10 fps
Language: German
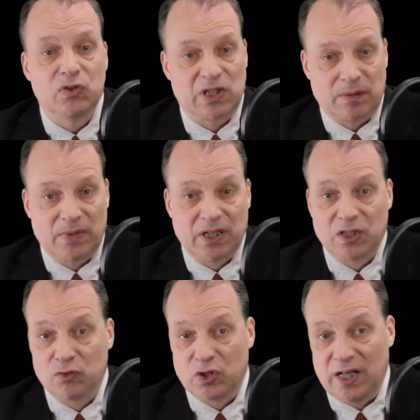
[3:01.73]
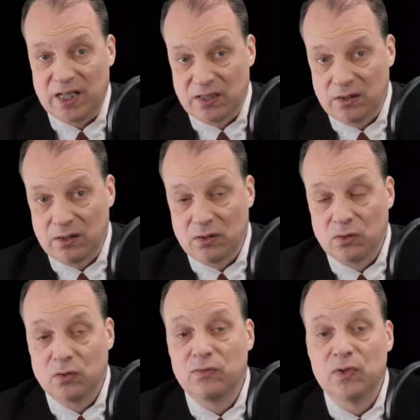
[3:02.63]
Zusammenhang zwischen Essen
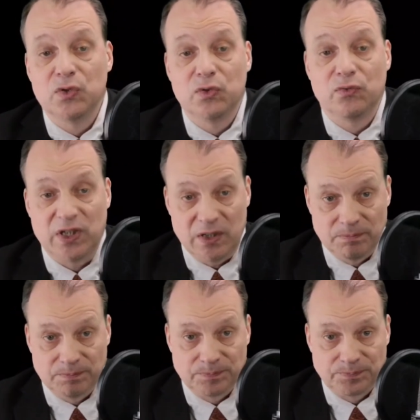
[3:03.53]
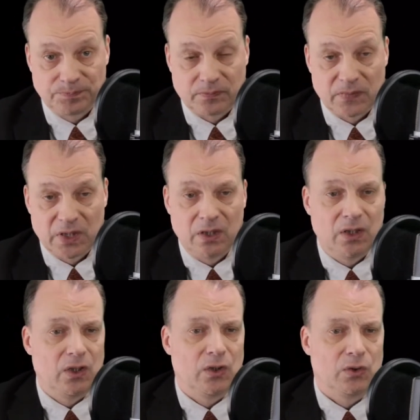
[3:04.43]
und Philosophie.
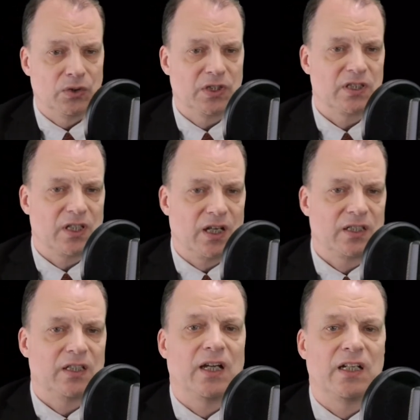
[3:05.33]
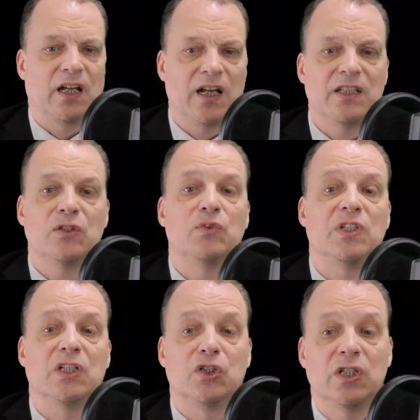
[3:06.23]
Kurz gesagt, eine Reise durch
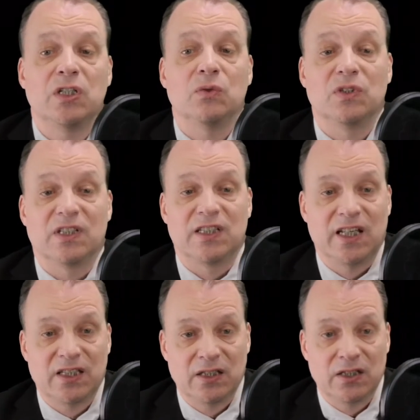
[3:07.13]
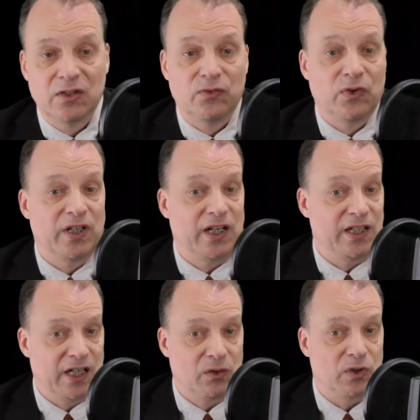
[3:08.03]
die Geschichte unseres Essens von der
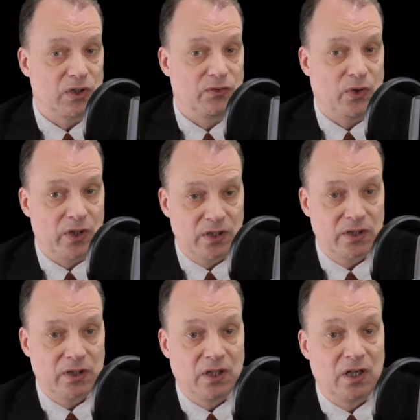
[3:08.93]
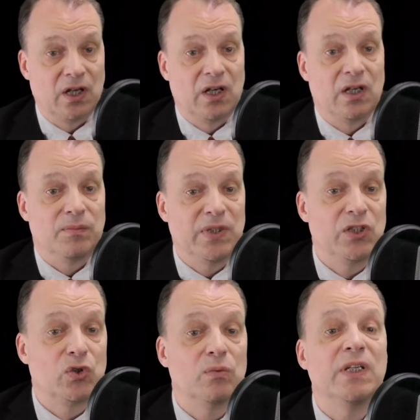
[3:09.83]
Entdeckung des Feuers
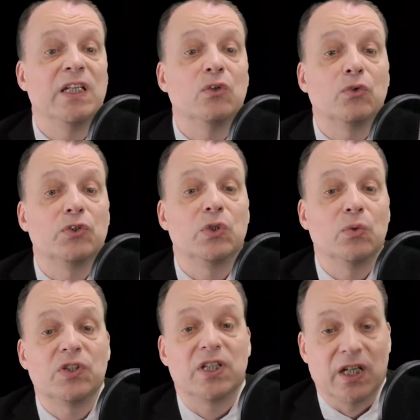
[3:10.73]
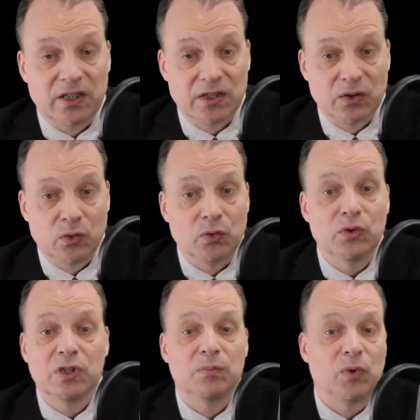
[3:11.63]
bis zum Induktionsherd
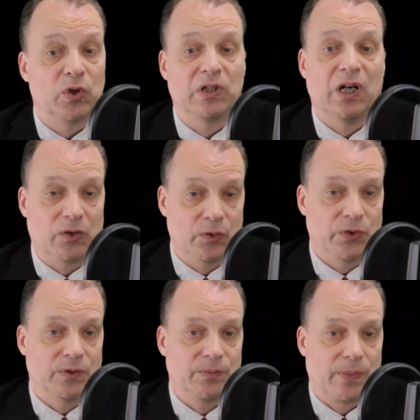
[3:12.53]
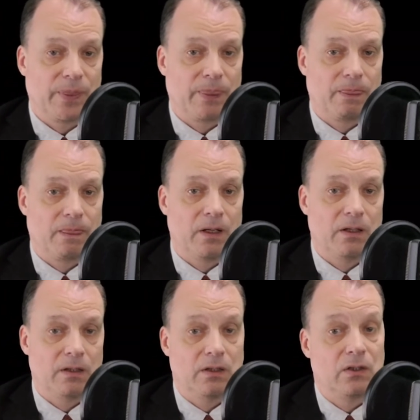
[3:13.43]
und Molekularküche.
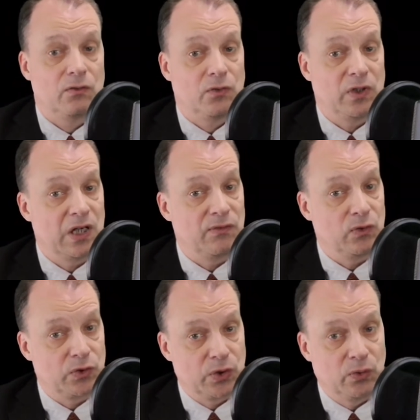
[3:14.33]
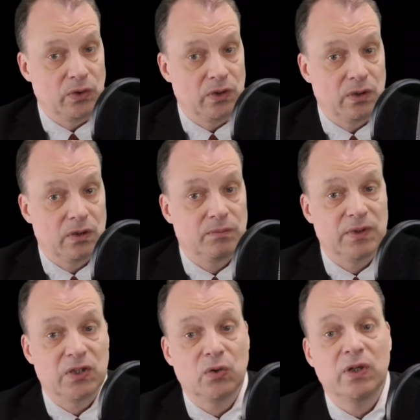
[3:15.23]
Von der Evolution
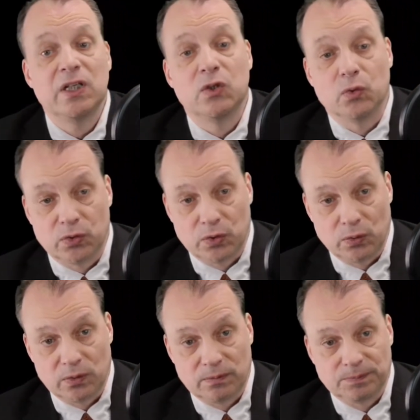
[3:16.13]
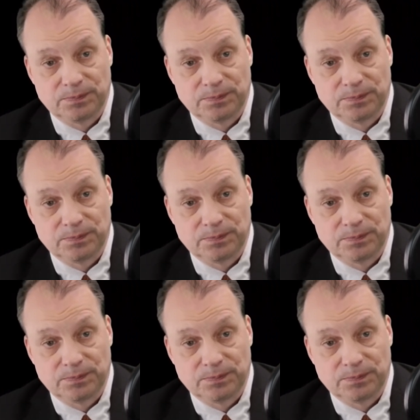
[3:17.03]
bis zur Induktion.